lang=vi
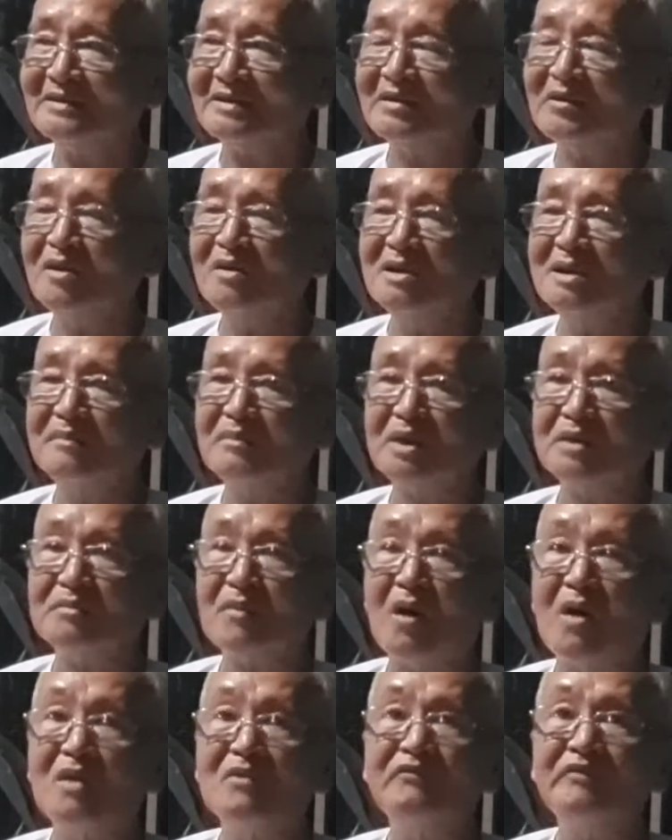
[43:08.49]
cái đó là mình
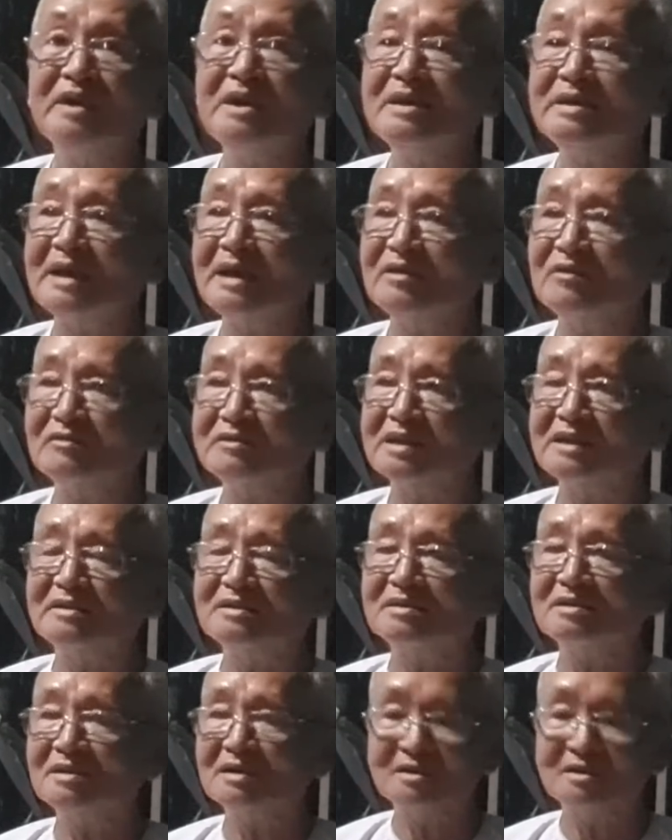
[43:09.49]
bỏ phí vậy rồi ta,